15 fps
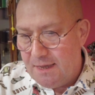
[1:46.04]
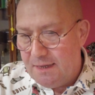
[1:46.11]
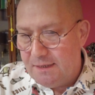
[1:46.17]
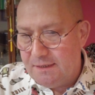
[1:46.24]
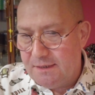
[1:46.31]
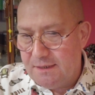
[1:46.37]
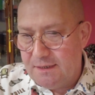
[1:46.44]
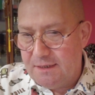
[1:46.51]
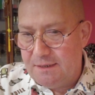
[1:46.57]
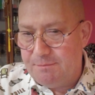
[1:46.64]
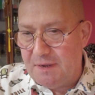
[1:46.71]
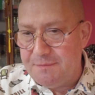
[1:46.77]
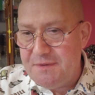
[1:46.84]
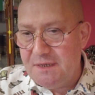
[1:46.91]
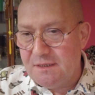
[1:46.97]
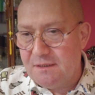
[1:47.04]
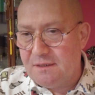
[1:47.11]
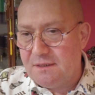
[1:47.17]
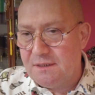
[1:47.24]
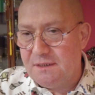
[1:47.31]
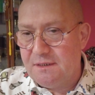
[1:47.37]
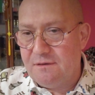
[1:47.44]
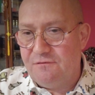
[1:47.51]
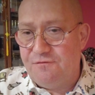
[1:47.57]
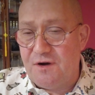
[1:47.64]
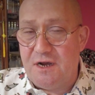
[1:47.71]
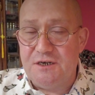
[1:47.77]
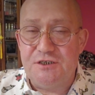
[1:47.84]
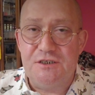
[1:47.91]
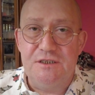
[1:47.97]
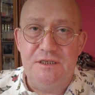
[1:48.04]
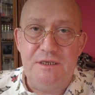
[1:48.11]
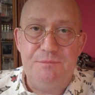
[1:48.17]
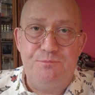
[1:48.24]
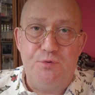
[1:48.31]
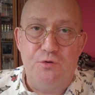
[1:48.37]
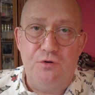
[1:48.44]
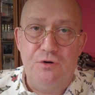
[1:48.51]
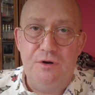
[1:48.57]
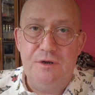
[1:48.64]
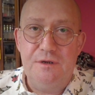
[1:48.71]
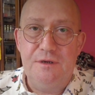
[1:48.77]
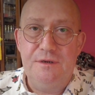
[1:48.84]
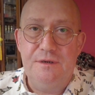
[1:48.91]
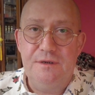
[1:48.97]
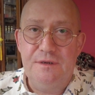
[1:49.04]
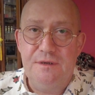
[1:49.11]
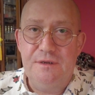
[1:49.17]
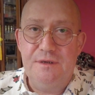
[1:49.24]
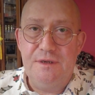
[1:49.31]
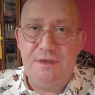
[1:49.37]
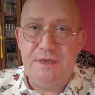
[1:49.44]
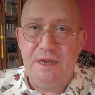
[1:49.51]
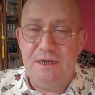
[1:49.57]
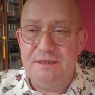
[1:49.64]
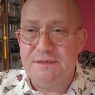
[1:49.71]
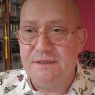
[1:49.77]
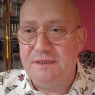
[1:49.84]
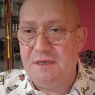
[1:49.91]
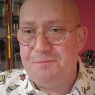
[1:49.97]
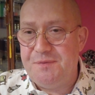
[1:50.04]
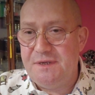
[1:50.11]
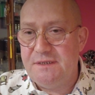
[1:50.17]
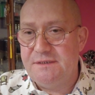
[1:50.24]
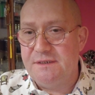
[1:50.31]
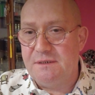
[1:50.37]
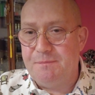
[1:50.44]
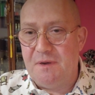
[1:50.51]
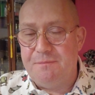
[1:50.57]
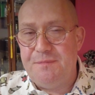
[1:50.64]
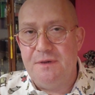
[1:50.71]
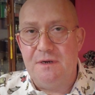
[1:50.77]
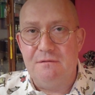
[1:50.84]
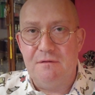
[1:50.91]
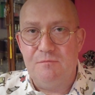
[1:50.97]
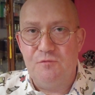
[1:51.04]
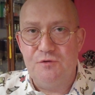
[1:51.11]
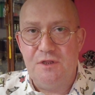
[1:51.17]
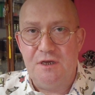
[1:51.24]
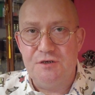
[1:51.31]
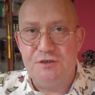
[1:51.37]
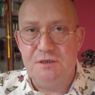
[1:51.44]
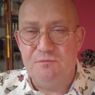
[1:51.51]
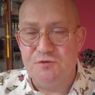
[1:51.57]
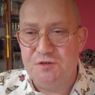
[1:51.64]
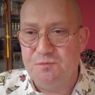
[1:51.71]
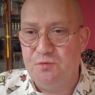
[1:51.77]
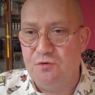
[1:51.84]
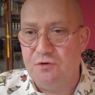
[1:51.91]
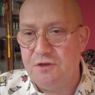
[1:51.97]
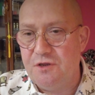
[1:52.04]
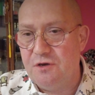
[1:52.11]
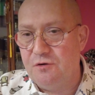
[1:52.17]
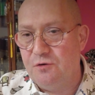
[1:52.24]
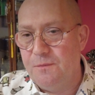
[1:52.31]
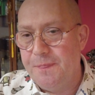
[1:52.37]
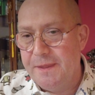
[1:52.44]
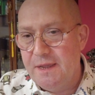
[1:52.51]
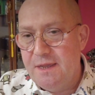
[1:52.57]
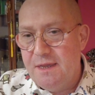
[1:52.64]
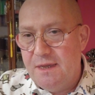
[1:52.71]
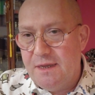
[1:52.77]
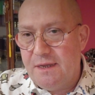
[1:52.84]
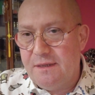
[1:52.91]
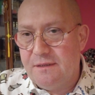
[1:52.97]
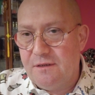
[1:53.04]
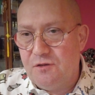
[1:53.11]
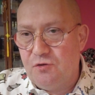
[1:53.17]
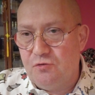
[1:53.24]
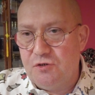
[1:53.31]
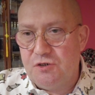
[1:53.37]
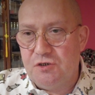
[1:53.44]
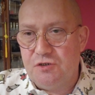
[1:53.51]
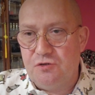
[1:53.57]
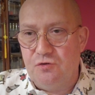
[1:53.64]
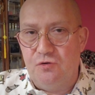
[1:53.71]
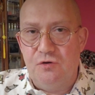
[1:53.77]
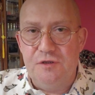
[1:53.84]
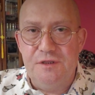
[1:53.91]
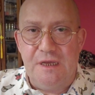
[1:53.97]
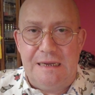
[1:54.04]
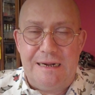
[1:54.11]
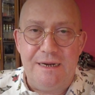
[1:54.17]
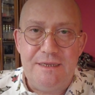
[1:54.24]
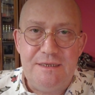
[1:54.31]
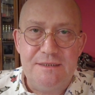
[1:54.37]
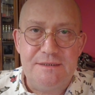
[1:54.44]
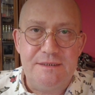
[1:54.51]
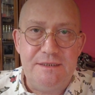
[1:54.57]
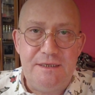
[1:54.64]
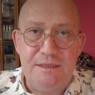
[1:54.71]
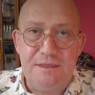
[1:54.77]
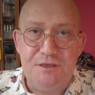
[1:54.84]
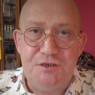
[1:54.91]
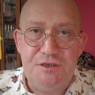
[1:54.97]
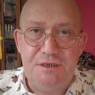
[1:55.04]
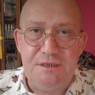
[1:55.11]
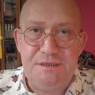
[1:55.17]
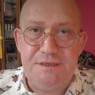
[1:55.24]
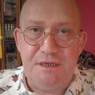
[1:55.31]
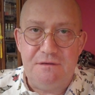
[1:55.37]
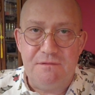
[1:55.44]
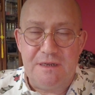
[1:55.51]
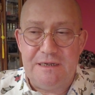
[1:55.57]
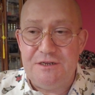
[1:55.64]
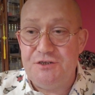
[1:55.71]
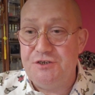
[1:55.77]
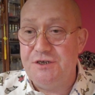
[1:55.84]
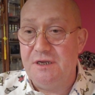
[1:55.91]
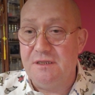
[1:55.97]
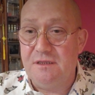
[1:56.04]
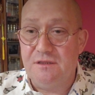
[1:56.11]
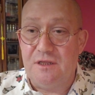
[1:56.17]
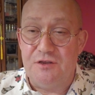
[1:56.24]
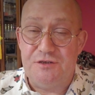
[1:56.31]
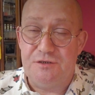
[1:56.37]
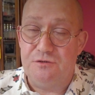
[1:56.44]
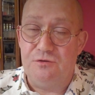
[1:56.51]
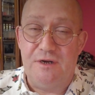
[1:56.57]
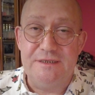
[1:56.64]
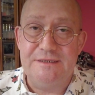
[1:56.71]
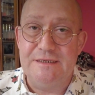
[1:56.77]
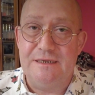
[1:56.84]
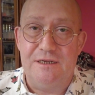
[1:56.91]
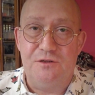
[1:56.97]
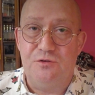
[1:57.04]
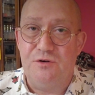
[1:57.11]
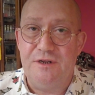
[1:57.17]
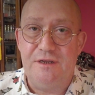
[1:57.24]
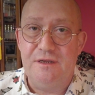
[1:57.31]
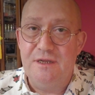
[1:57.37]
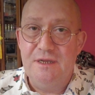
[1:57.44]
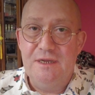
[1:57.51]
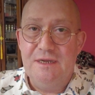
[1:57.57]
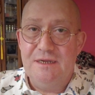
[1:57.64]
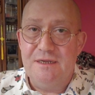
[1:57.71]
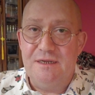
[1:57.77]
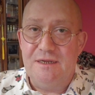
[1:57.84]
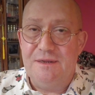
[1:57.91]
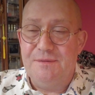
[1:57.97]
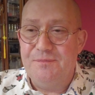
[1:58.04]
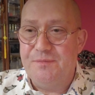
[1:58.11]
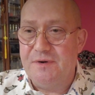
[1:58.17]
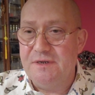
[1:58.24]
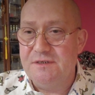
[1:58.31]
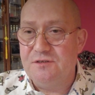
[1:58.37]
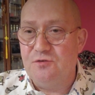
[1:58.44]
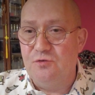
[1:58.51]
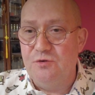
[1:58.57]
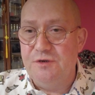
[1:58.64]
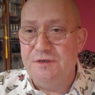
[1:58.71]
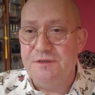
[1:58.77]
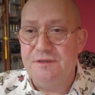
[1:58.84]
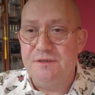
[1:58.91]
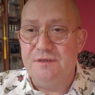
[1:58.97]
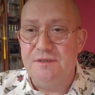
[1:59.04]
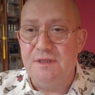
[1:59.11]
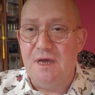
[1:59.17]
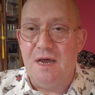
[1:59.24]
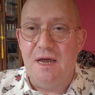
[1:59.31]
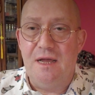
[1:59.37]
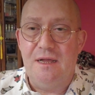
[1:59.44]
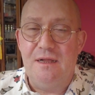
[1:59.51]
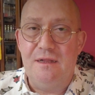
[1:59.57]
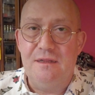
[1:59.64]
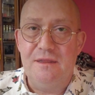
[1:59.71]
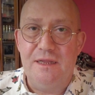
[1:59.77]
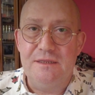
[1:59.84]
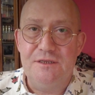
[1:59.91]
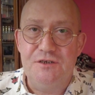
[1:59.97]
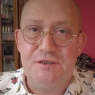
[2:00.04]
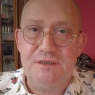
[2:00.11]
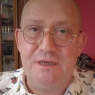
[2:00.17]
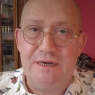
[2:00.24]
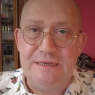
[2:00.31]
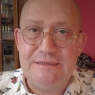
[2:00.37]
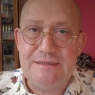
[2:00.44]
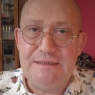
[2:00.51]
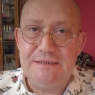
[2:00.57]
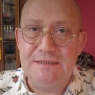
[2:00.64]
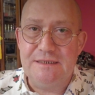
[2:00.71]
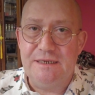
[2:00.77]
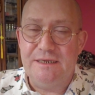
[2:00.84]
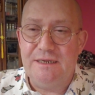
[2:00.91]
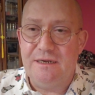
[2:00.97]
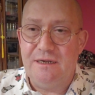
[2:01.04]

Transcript: Э, момент э, важный по Хельсинки-Питер, по первому нашему сборнику, это то, что на границе нет очередей, в отличие от той ситуации, которая э, происходит на латышско-российской,